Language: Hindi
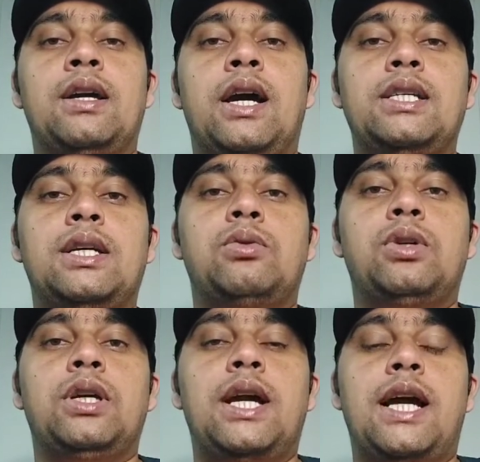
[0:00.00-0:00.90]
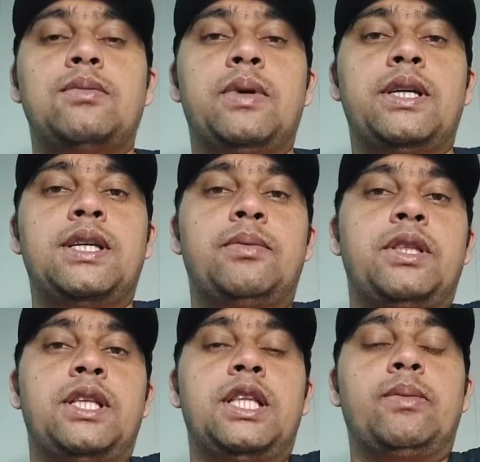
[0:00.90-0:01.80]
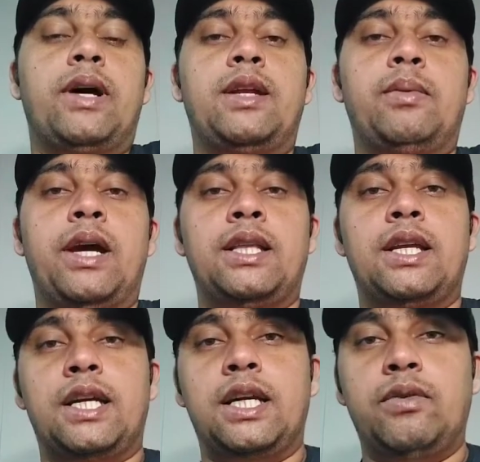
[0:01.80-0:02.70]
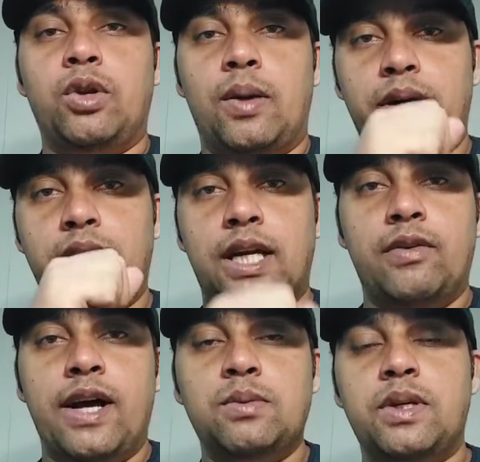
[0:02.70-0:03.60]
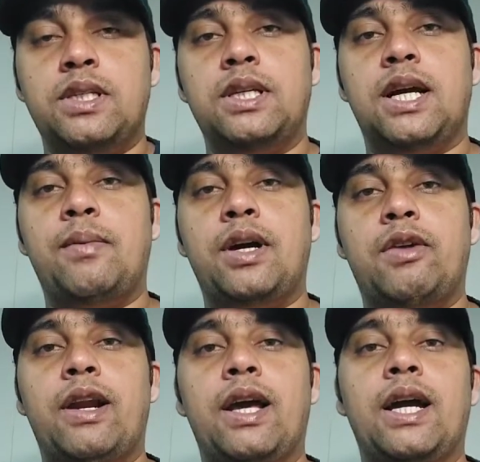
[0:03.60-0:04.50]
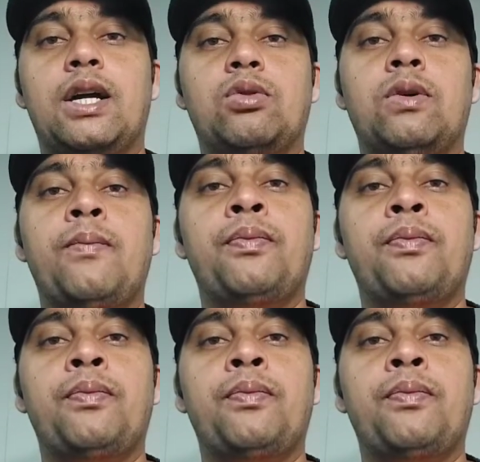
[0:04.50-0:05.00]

ऐसा थोड़ी है कि आज भेजे फिर तीन दिन बाद रिप्लाई दे रहे एक्टिव होना पड़ता है एडवांस भेजिए काम करवाना है अगर तो